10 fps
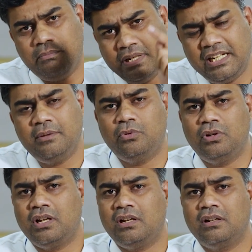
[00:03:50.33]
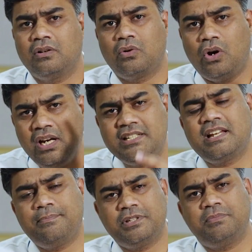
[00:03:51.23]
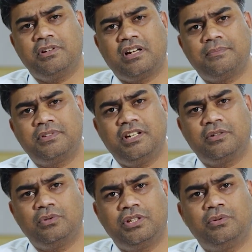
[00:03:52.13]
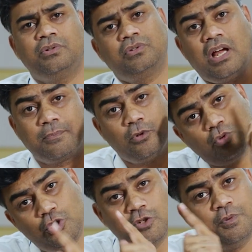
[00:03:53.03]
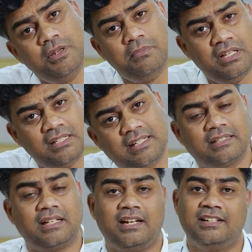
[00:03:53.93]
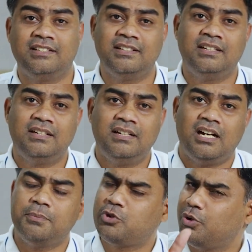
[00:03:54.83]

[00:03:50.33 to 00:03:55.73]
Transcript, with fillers: मैंने बोला कॉलेज कैंपस में अगर आप सिलेक्ट होते हो तो आपको कुछ भी मिल सकता है अब